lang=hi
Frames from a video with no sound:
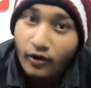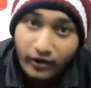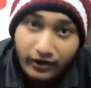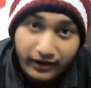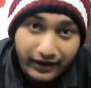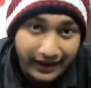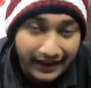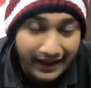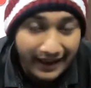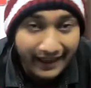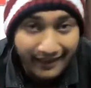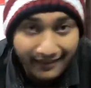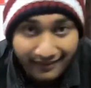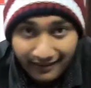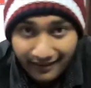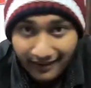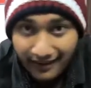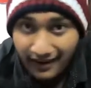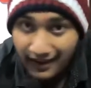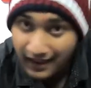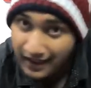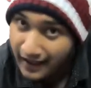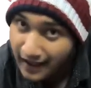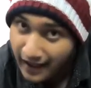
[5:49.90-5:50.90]
और ग्रह से
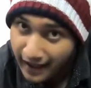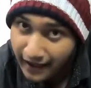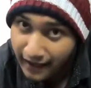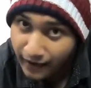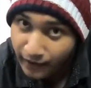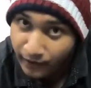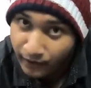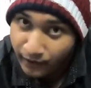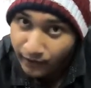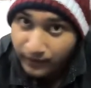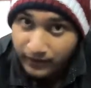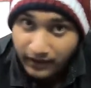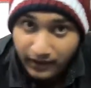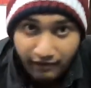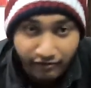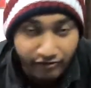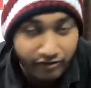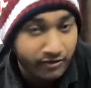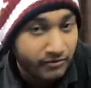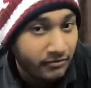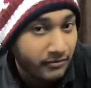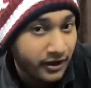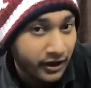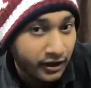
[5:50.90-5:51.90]
नहीं आया हूँ या
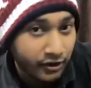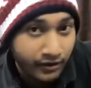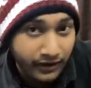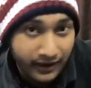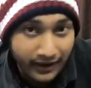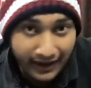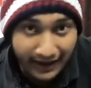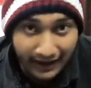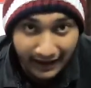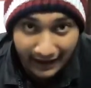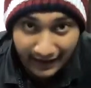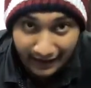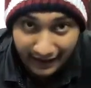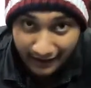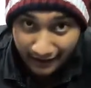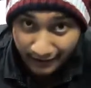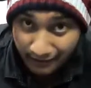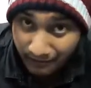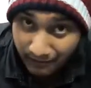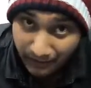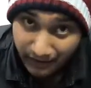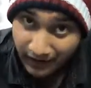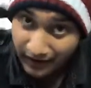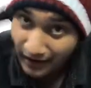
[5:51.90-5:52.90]
फिर मैं कोई
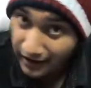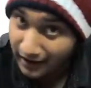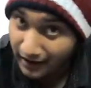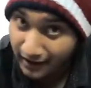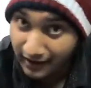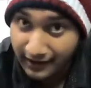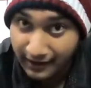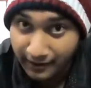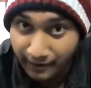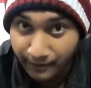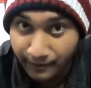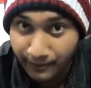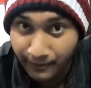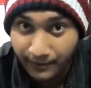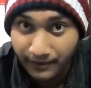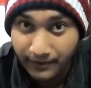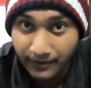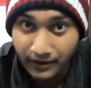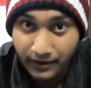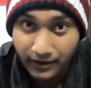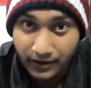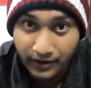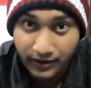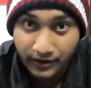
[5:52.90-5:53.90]
एलियन भी नहीं हूँ
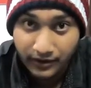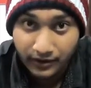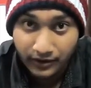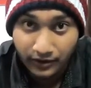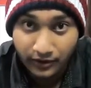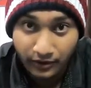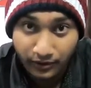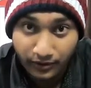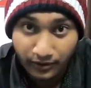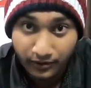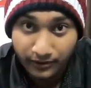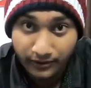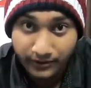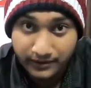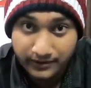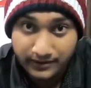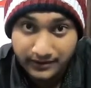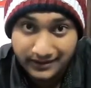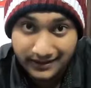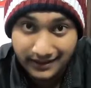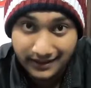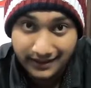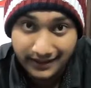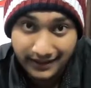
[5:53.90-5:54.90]
तो
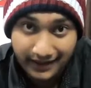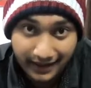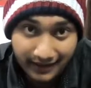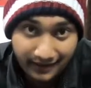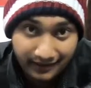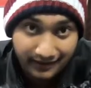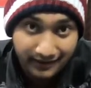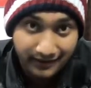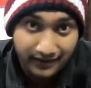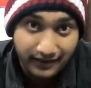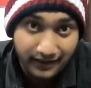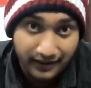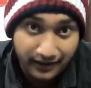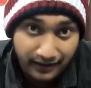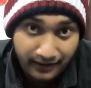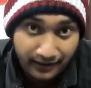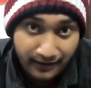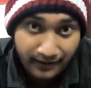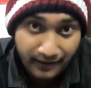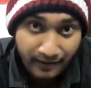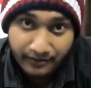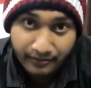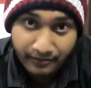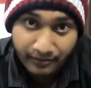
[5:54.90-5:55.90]
चलते हैं सीधे
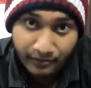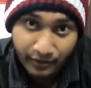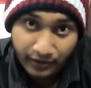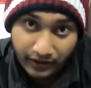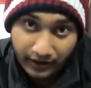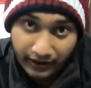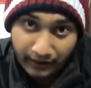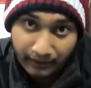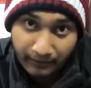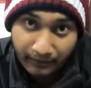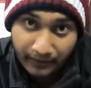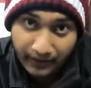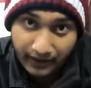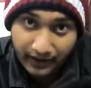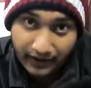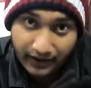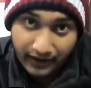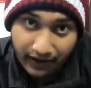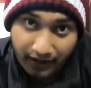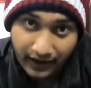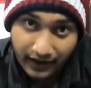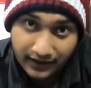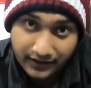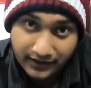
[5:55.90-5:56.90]
मुद्दे पे
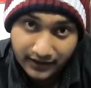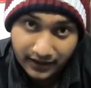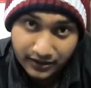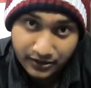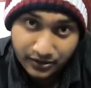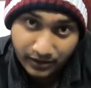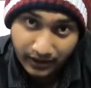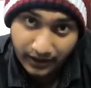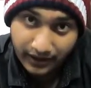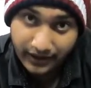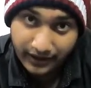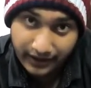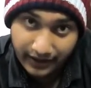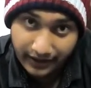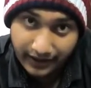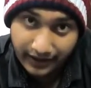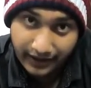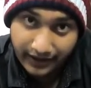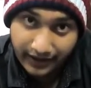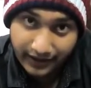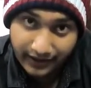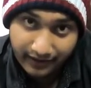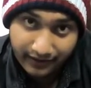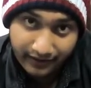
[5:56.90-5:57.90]
आज का जो
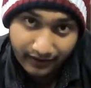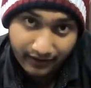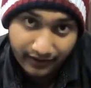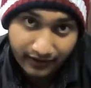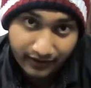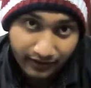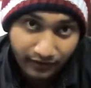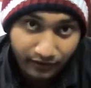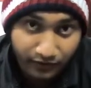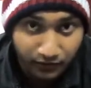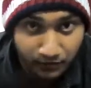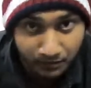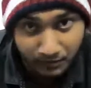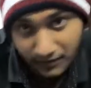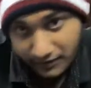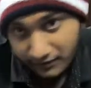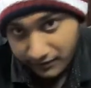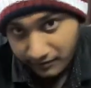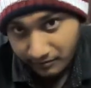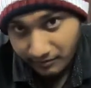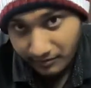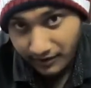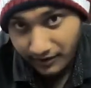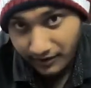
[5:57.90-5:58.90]
कंटेंट है सीधे उस पर जम